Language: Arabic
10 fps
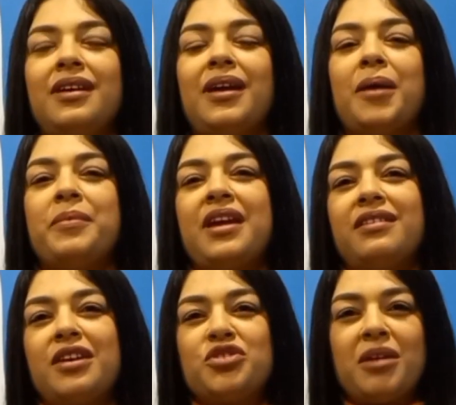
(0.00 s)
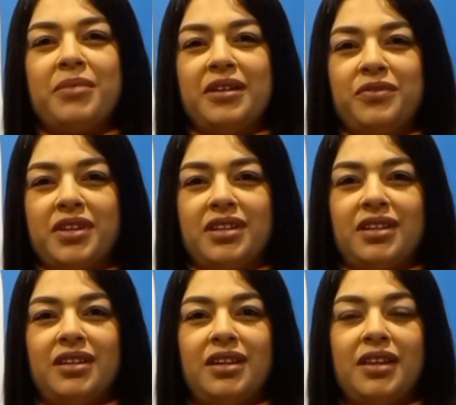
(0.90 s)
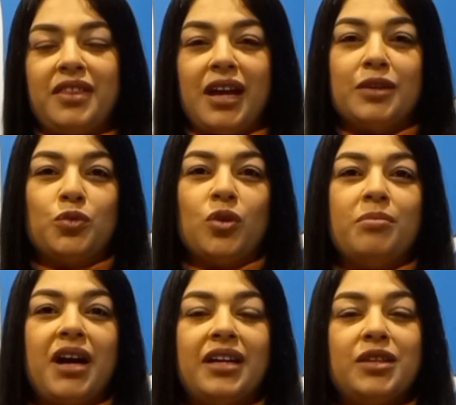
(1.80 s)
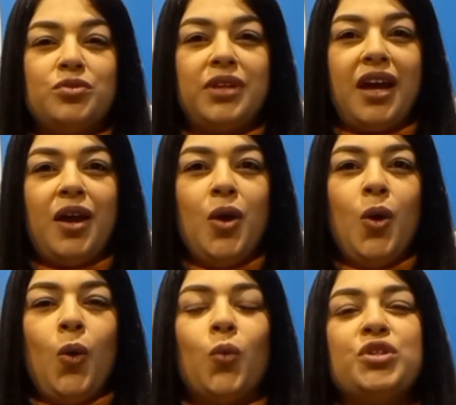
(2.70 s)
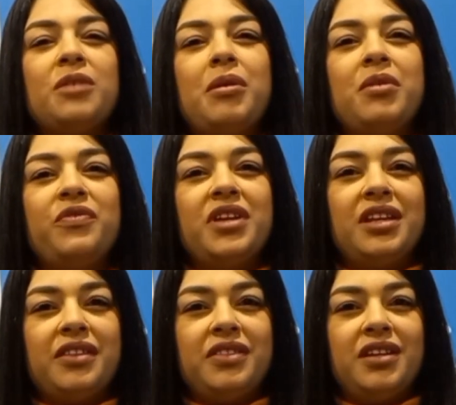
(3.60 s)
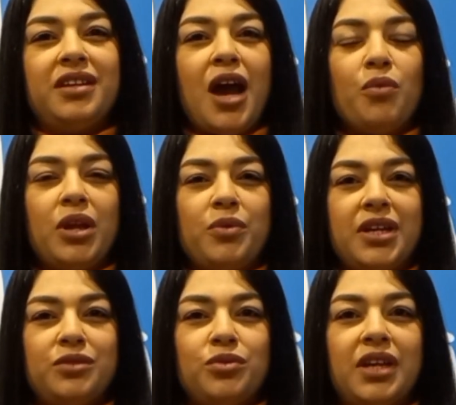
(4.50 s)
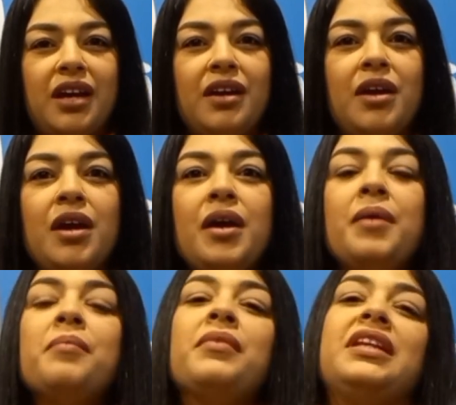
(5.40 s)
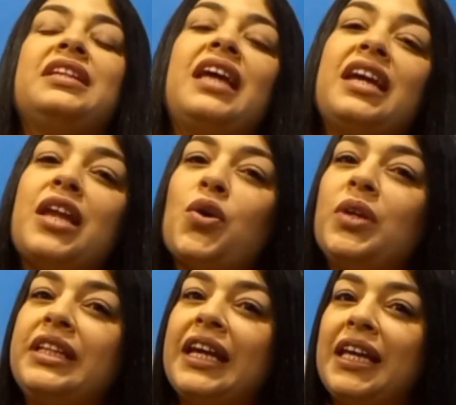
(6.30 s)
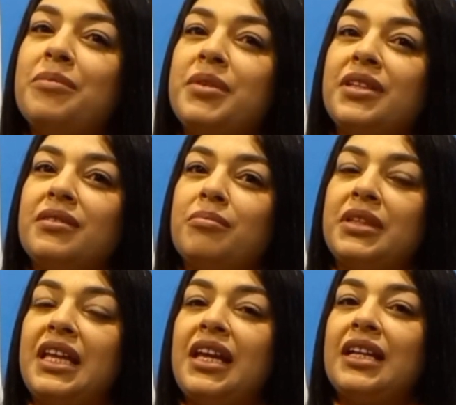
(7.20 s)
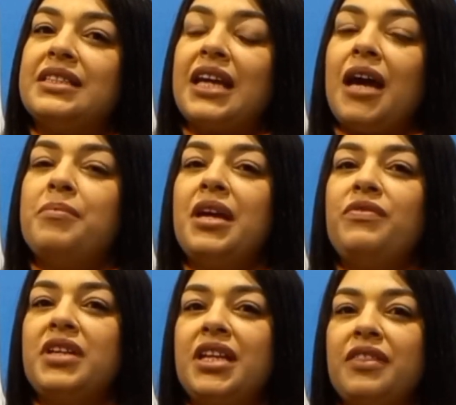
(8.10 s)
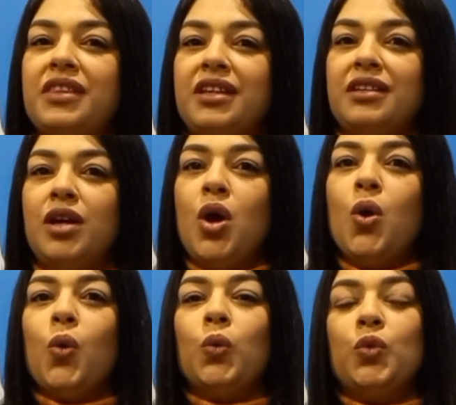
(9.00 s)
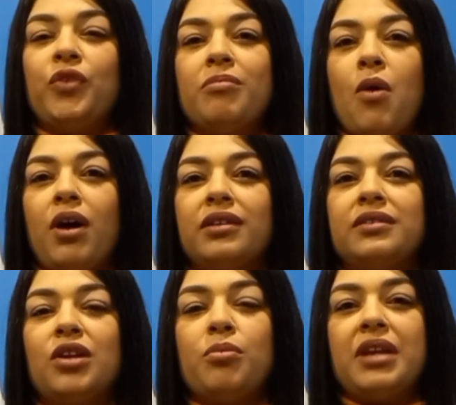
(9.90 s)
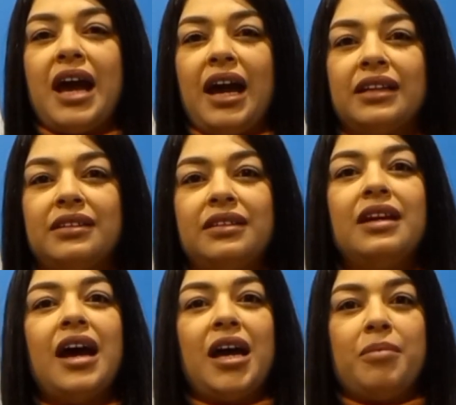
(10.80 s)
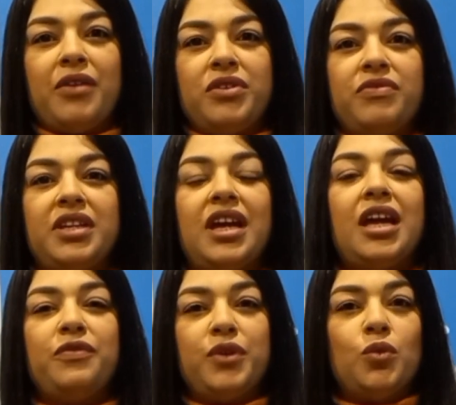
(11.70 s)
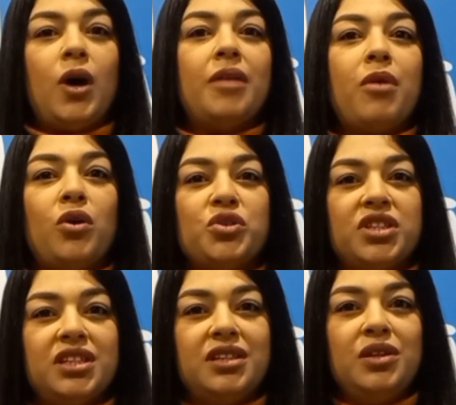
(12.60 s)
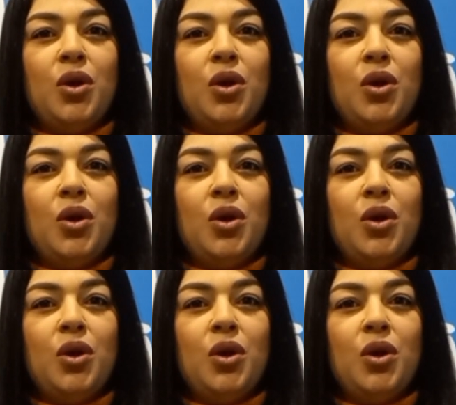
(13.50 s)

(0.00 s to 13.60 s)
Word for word: أبناء دار شعبان الفهري ثقتكم غايتنا وشباب الفهري اثنين أولويتنا نداء إلى كل الناخبين بالدائرة الانتخابية الفهري اثنين كونوا في الموعد يوم الأحد 4 فيفري 2024